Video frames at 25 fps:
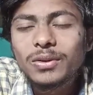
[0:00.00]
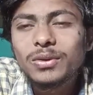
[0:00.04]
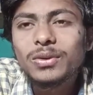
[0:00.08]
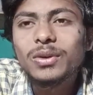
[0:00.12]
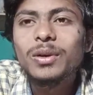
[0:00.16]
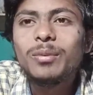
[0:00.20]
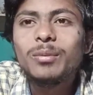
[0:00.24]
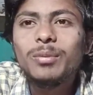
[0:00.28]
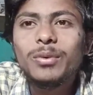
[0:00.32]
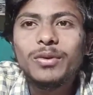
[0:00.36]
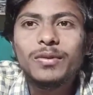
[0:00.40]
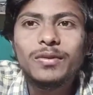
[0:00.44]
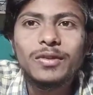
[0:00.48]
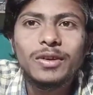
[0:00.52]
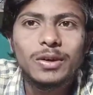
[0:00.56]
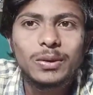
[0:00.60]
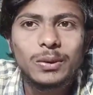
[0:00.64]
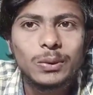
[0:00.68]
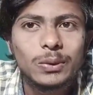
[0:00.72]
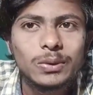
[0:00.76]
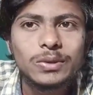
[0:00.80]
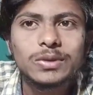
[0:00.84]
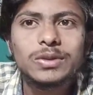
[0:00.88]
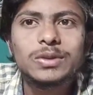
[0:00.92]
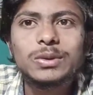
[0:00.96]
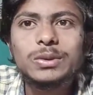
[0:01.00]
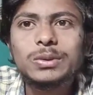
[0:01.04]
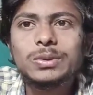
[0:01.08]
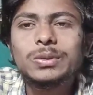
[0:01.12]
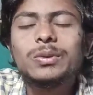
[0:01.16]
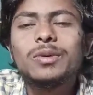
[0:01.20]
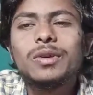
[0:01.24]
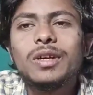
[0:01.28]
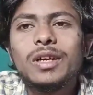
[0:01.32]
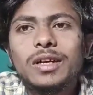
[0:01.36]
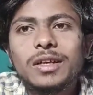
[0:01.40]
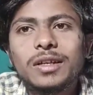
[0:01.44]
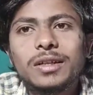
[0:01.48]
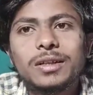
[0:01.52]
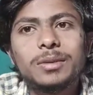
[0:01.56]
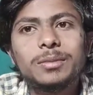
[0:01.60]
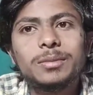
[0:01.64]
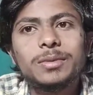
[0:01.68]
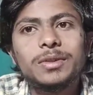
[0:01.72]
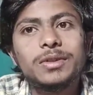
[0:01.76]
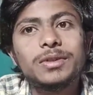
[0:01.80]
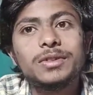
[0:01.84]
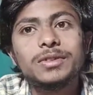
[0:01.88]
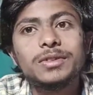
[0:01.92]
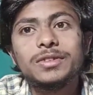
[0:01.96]
సో ఇప్పుడు వీటి గురించి చూసుకున్నట్టయితే
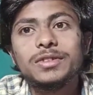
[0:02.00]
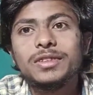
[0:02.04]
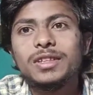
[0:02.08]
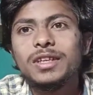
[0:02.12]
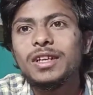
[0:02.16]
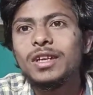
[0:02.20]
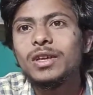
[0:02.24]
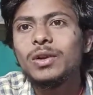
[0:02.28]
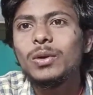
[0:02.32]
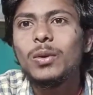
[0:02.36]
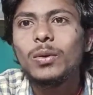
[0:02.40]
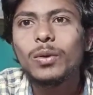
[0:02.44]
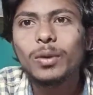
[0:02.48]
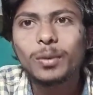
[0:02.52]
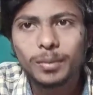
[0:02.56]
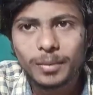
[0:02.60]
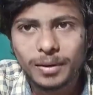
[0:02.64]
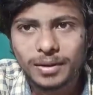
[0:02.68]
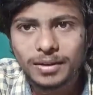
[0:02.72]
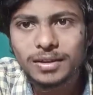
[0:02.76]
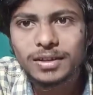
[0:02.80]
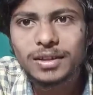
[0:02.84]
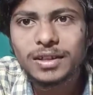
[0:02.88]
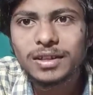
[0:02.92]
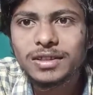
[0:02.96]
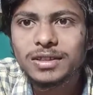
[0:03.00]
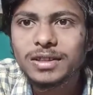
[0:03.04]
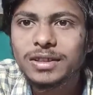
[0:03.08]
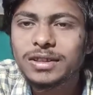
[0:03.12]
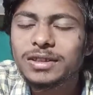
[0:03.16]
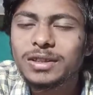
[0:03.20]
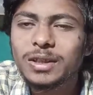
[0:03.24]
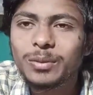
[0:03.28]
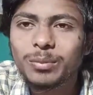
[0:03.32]
మనకు వచ్చేసరికి ఓవర్ ప్రైజింగ్ అయితే